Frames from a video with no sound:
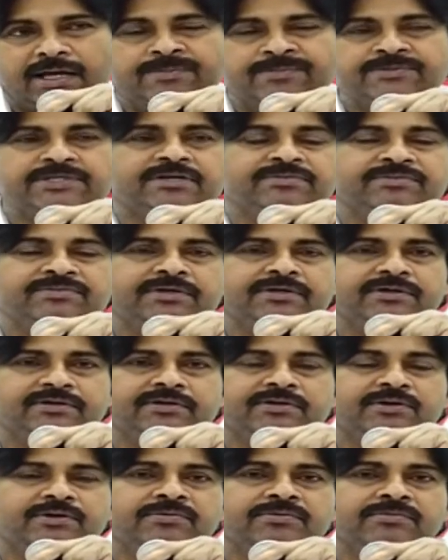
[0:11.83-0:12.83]
అంశాలు
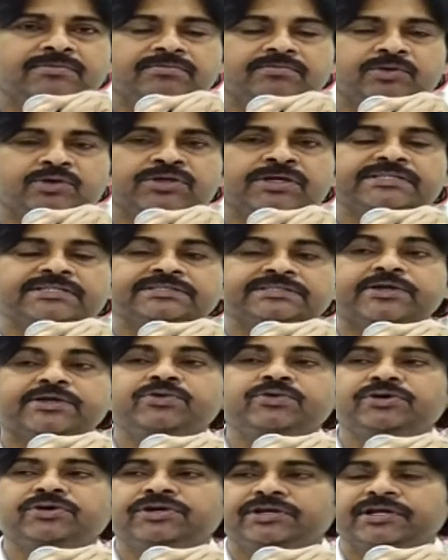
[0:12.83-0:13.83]
ముఖ్యంగా
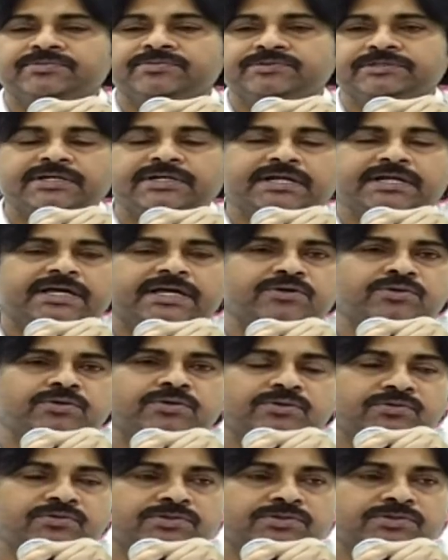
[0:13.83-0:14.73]
సెక్యూరిటీ అంశాలు నాకు